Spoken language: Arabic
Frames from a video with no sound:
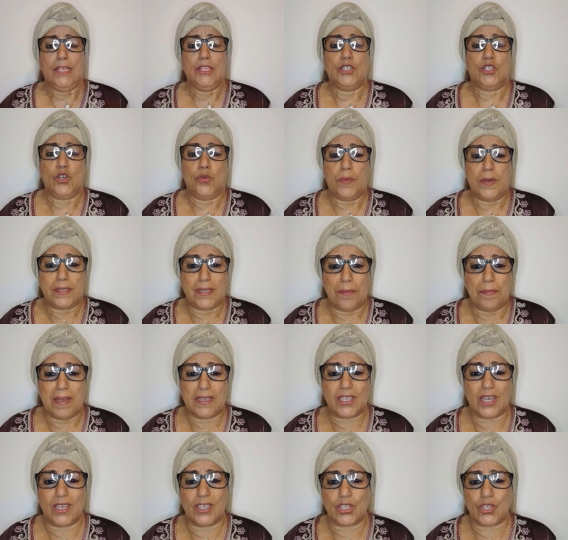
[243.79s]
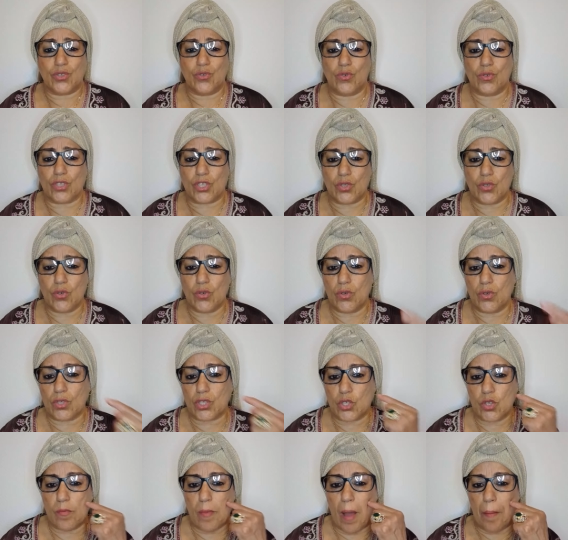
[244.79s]
نتوما زعما شنو شنو
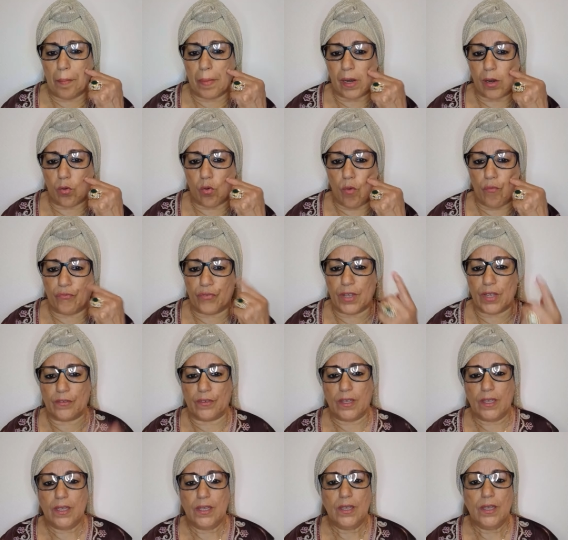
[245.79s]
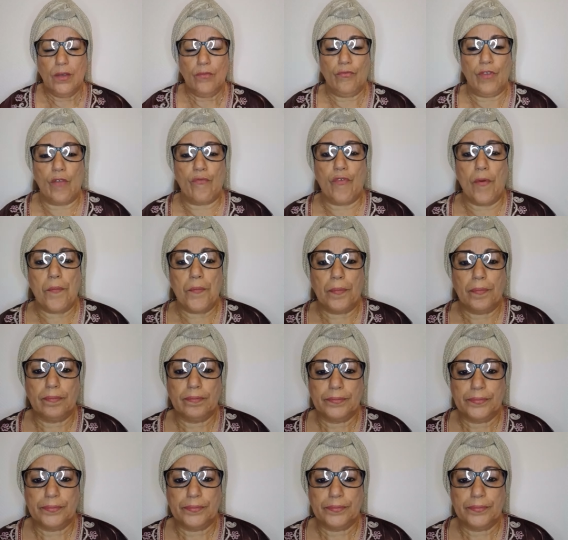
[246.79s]
شنو معمركم في, في الفم